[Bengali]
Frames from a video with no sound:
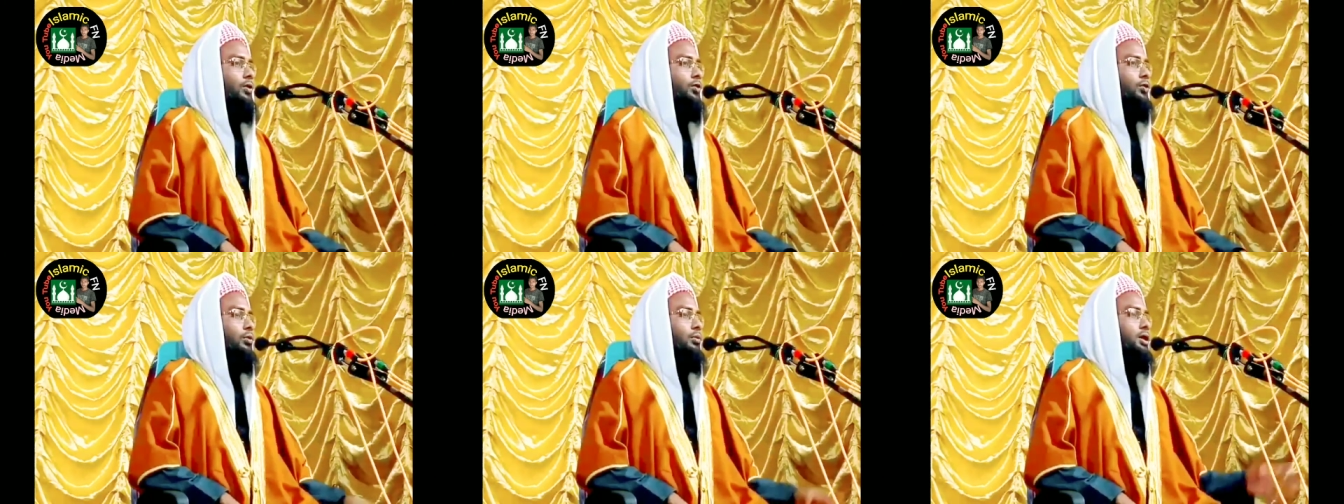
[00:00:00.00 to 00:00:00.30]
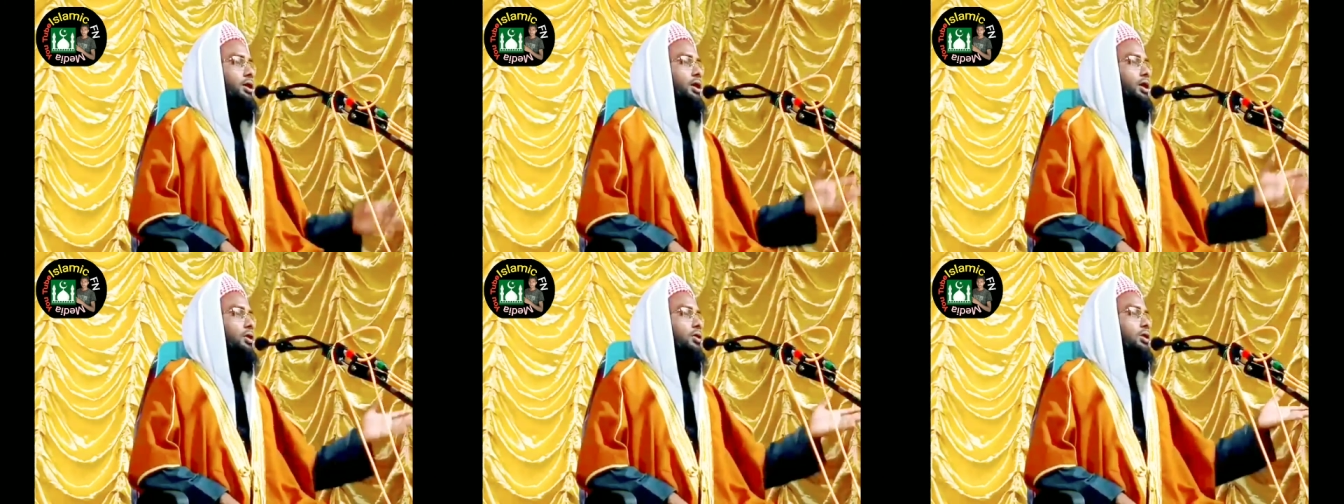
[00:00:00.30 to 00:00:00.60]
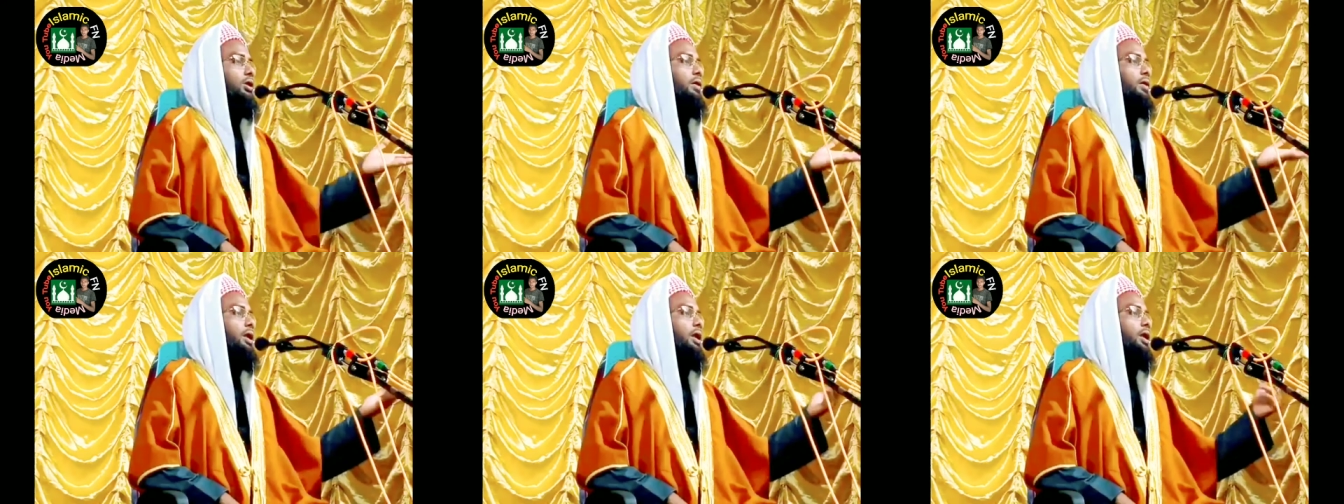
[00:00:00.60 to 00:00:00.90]
তোমাদের
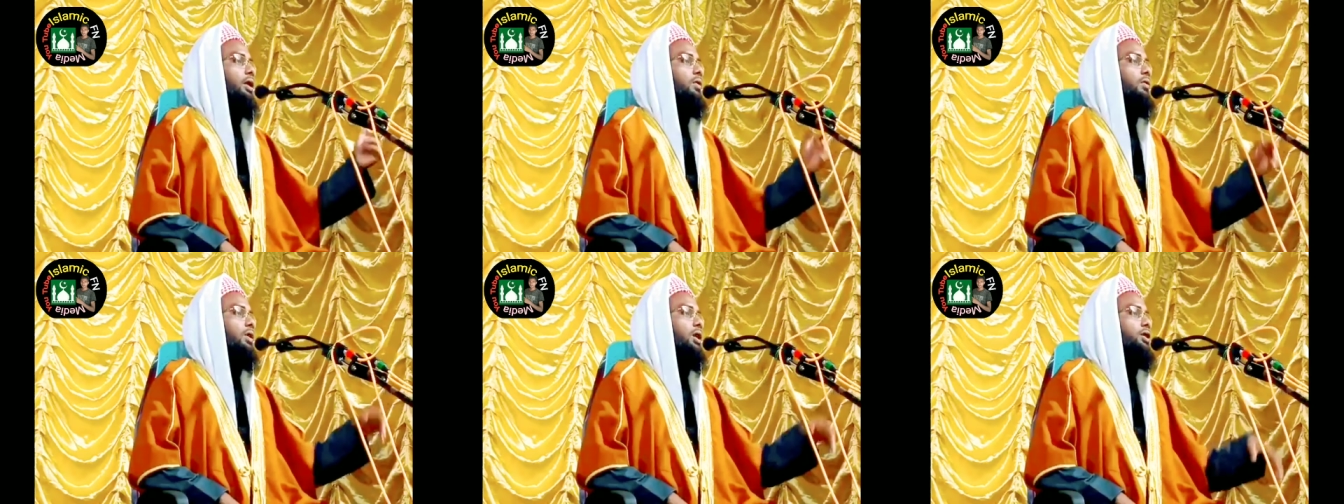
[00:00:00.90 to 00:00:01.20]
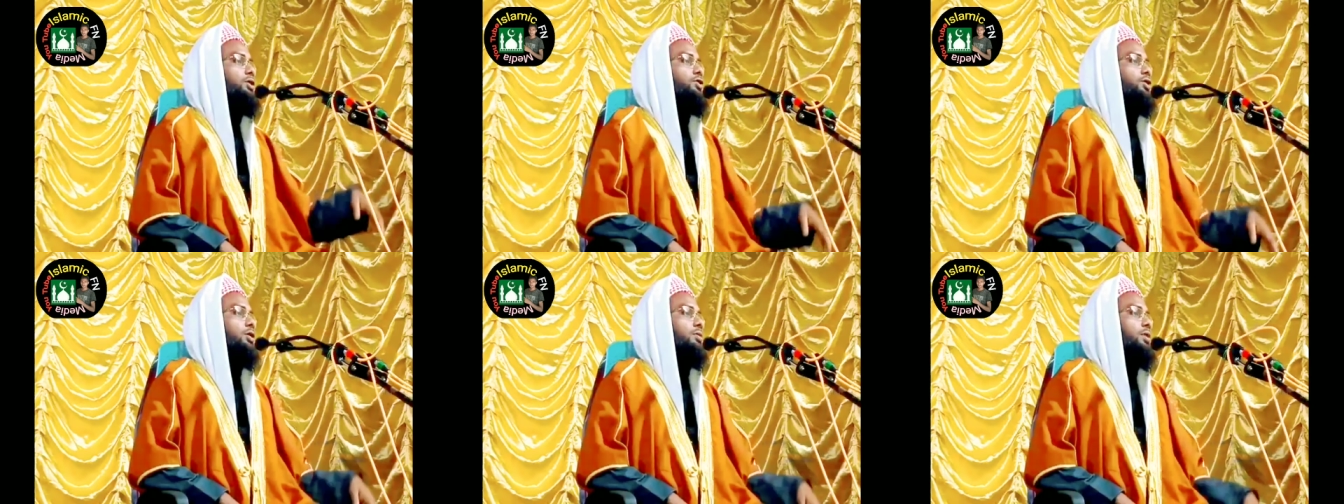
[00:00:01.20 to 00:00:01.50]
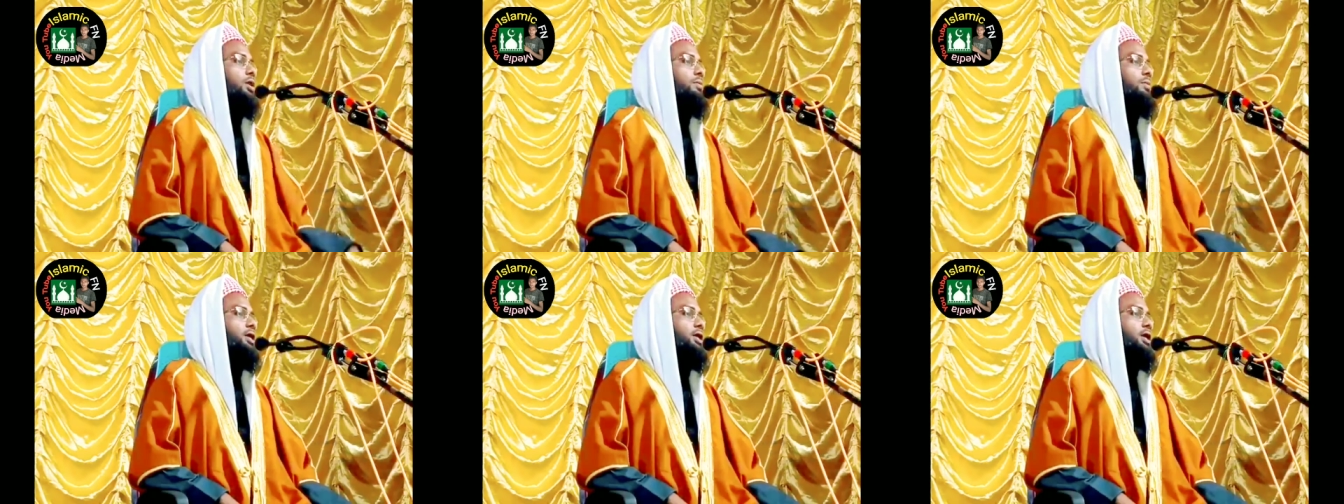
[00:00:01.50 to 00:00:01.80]
কথা আল্লাহ কোরআন
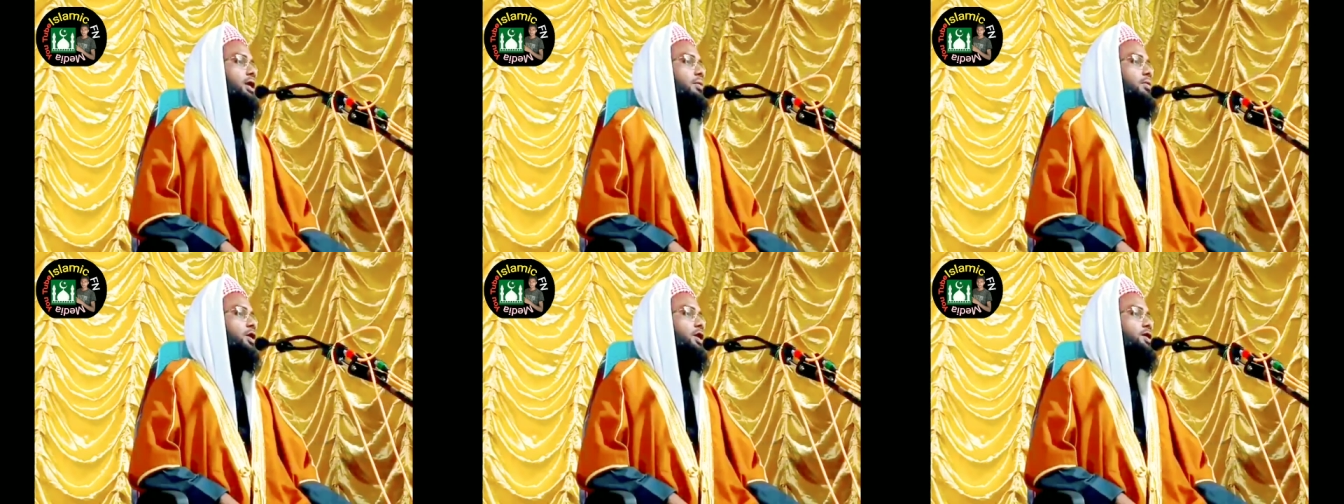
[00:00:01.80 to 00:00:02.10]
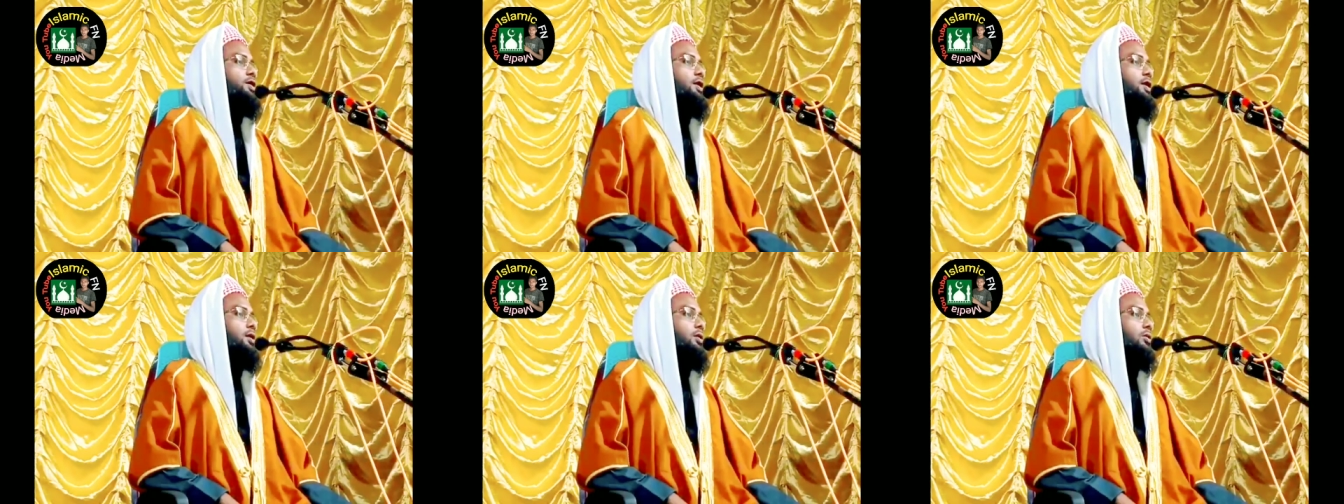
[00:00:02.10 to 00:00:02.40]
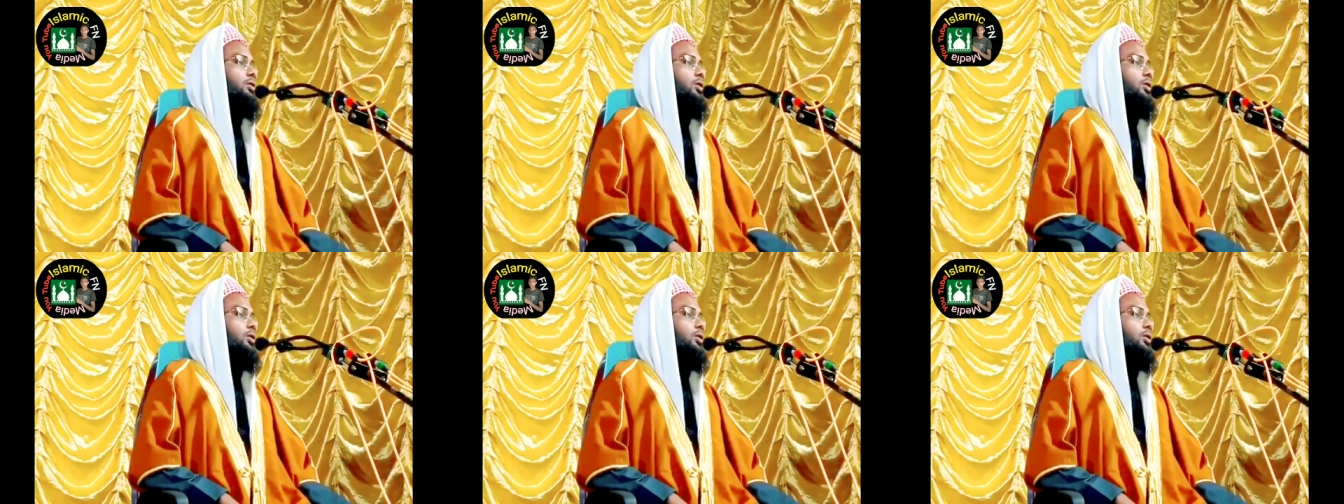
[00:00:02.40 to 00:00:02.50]
শরীফের ভিতরে বলেছে